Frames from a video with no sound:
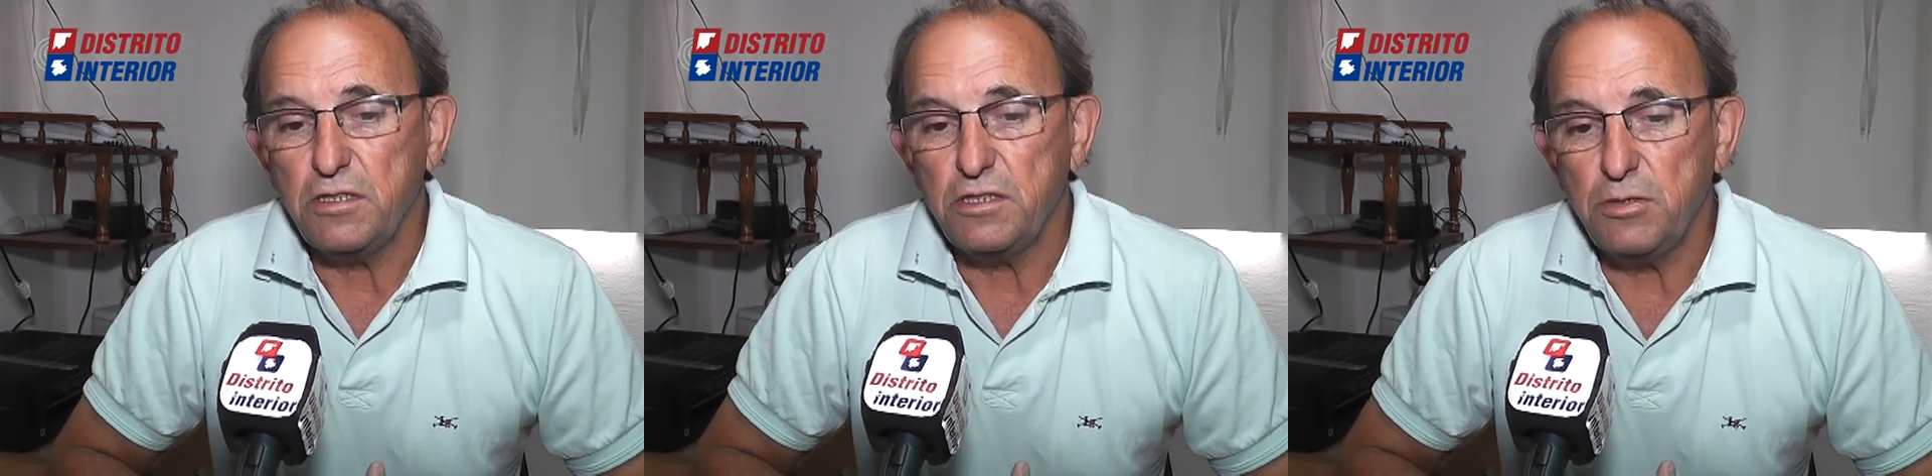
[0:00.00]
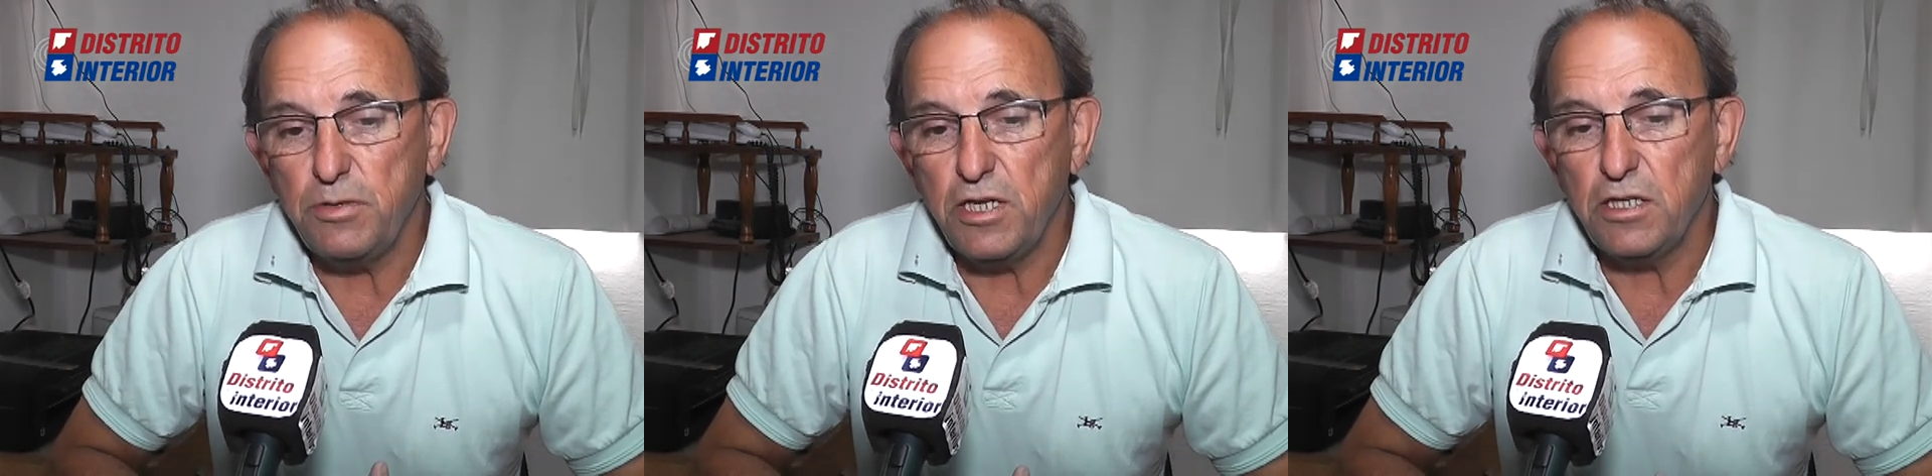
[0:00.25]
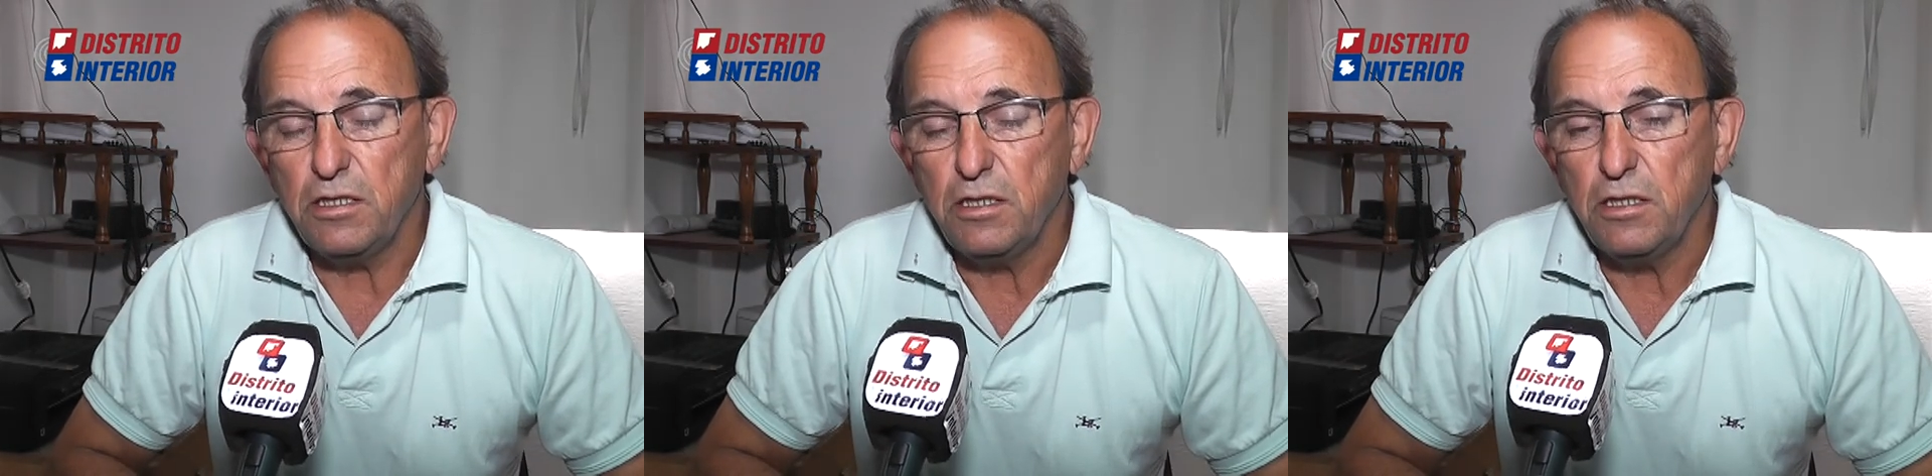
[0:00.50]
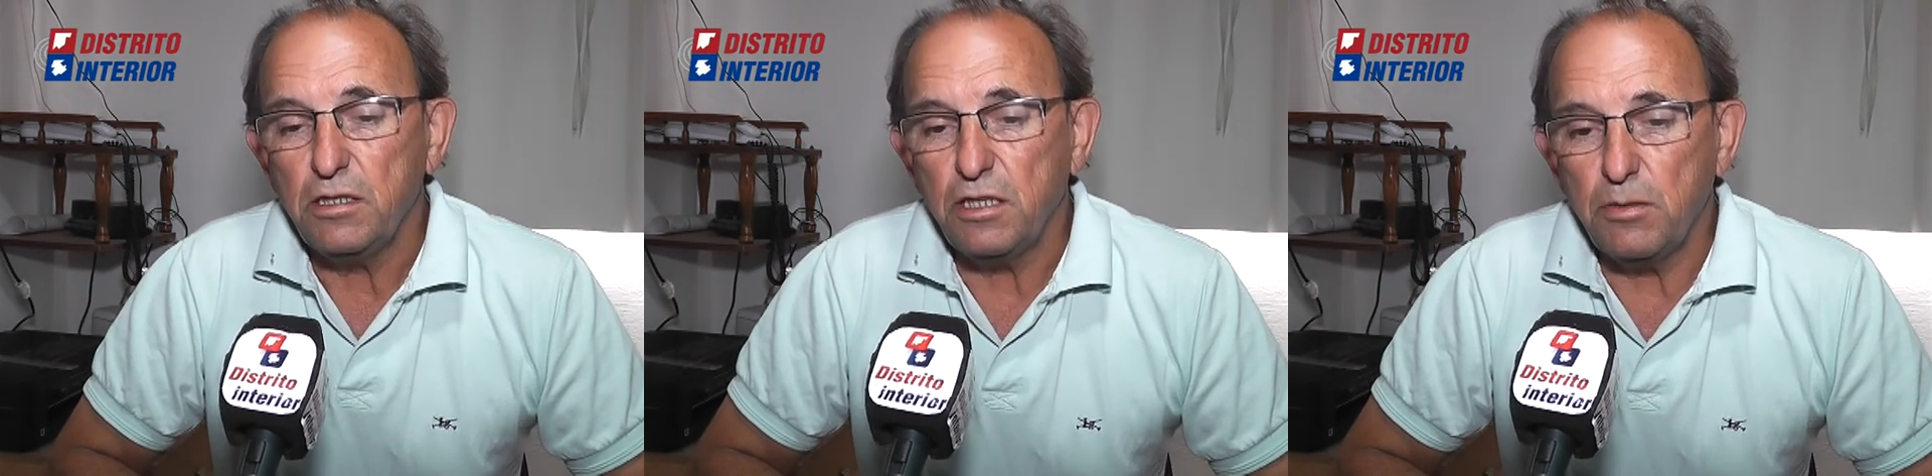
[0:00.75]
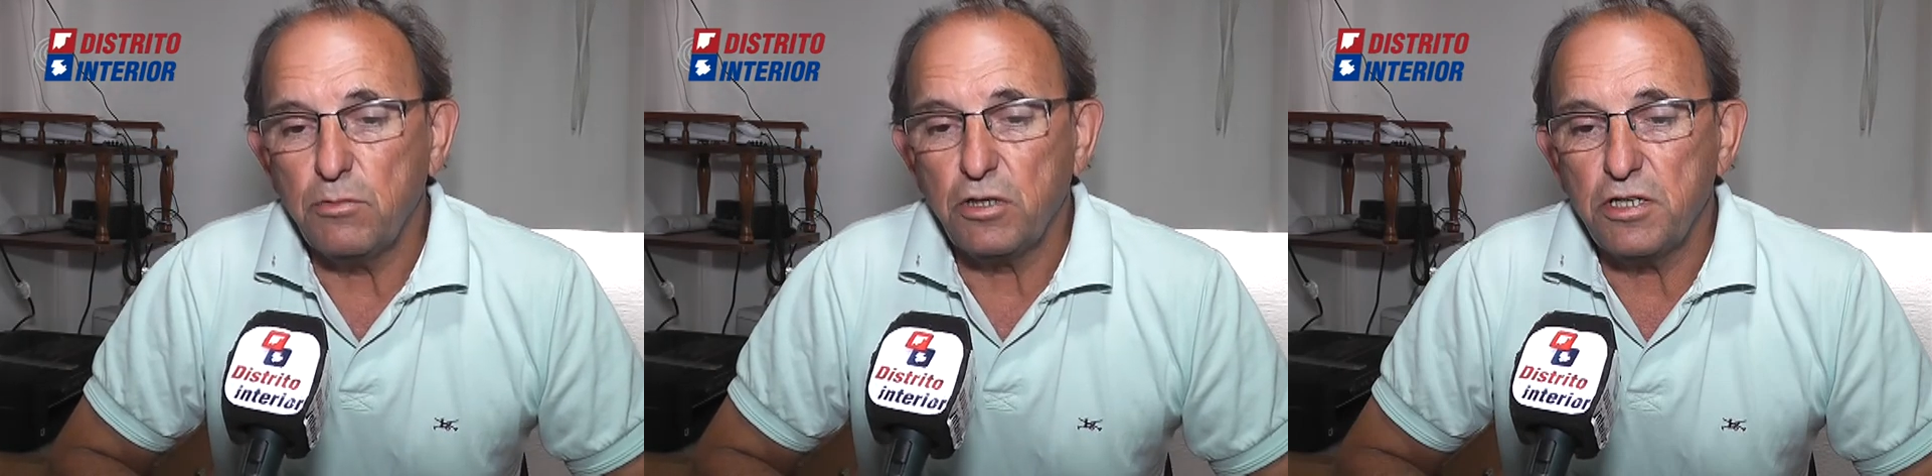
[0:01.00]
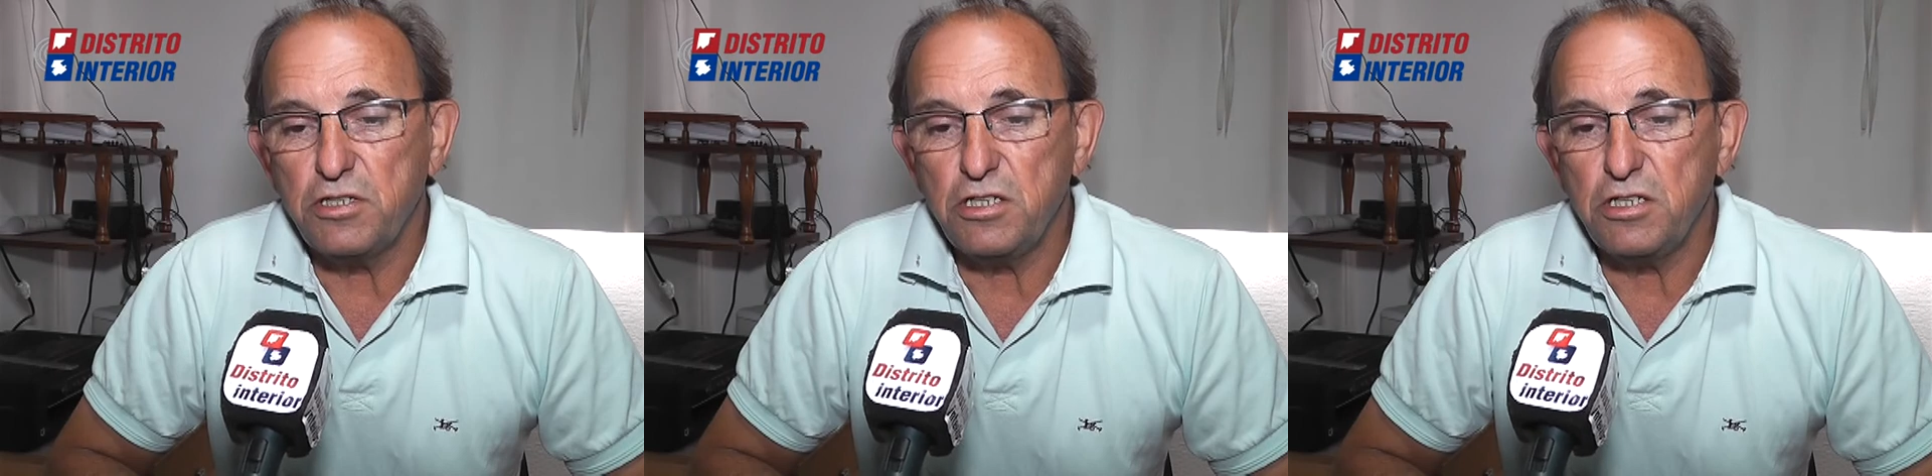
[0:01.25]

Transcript: si bien tenemos que